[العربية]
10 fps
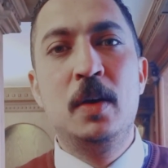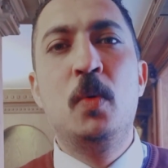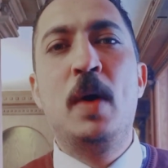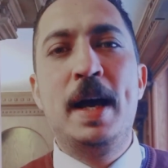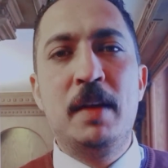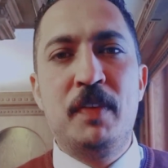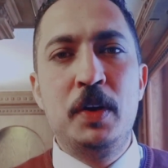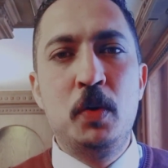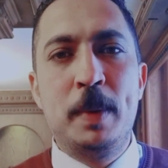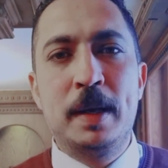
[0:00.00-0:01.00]
وعارف
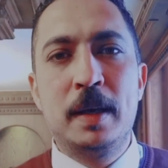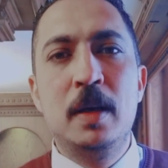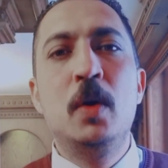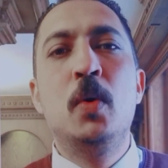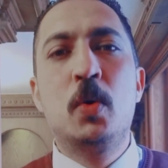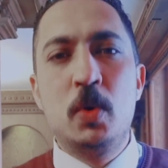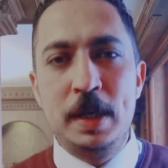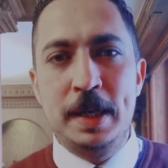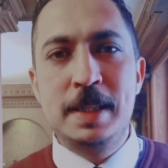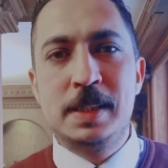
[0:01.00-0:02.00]
عيوبك
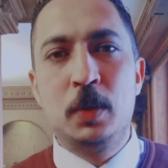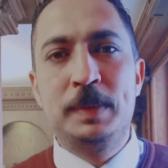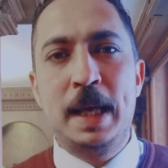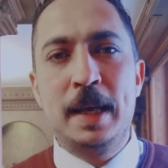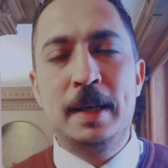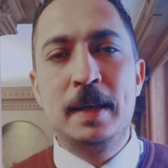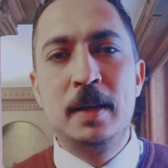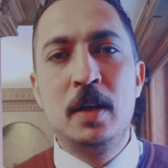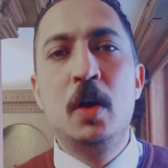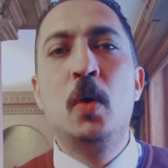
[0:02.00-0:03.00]
وكل الهستري بتاعك
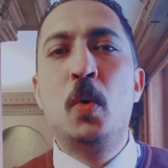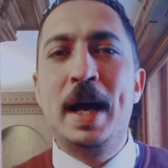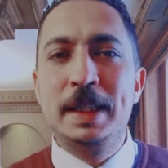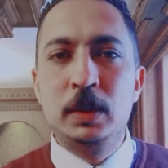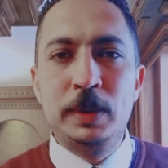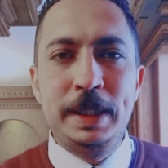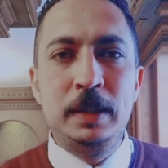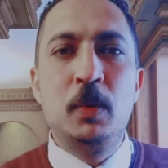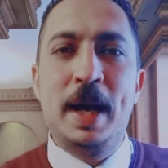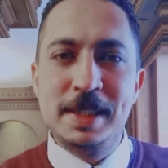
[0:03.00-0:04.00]
وعنده
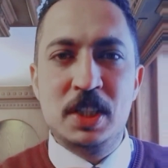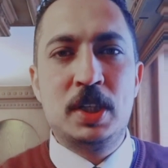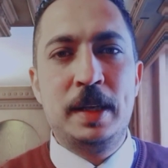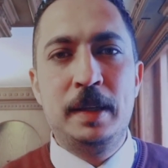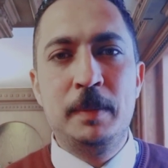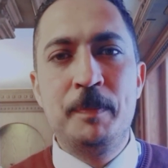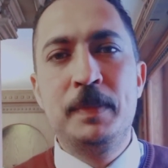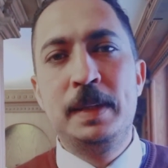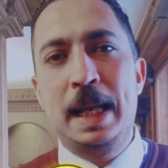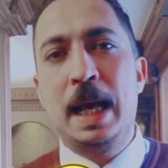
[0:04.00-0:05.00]
نيد وعايز يشتري
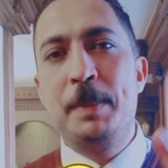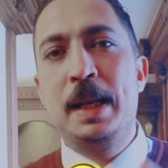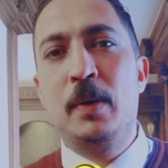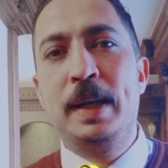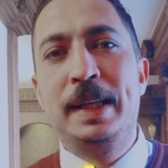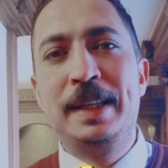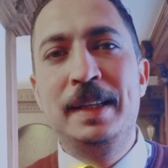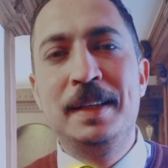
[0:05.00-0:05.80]
ده العميل الاولاني